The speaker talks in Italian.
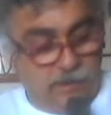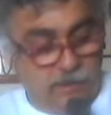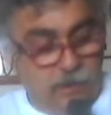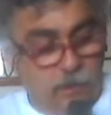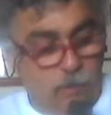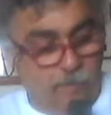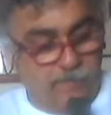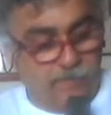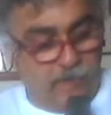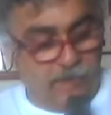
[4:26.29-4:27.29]
Dio
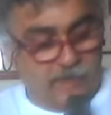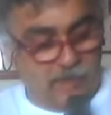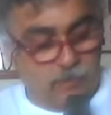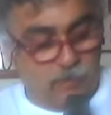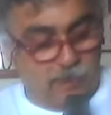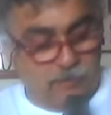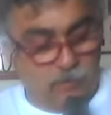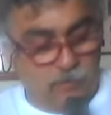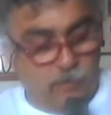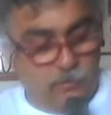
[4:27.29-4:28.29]
ha tanto amato
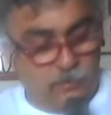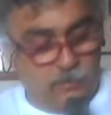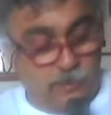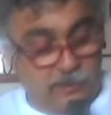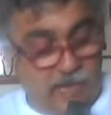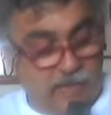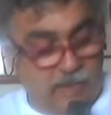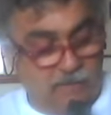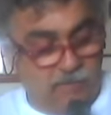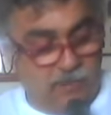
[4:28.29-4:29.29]
il mondo da dare
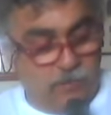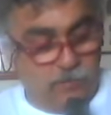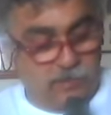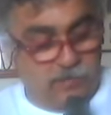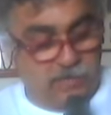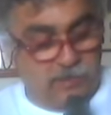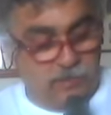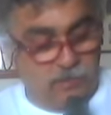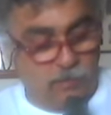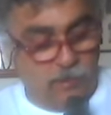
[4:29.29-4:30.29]
il figlio
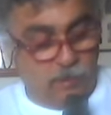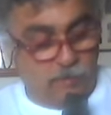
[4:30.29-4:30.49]
unigenito,